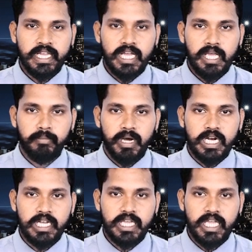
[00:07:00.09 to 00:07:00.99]
இலங்கை
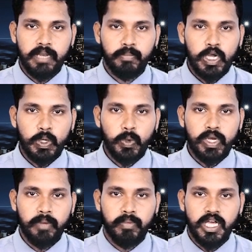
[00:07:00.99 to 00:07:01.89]
மக்களுக்கு
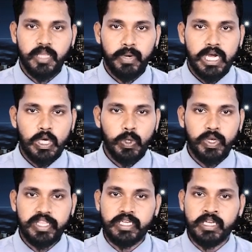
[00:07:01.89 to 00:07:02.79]
ஏற்படக்கூடிய பாதிப்பு பாதிப்புகள்
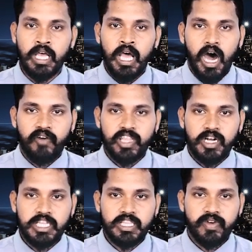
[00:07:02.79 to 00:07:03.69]
குறித்து
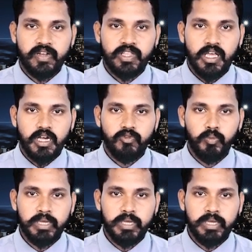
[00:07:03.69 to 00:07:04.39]
அவதானித்து வருவதாகவும்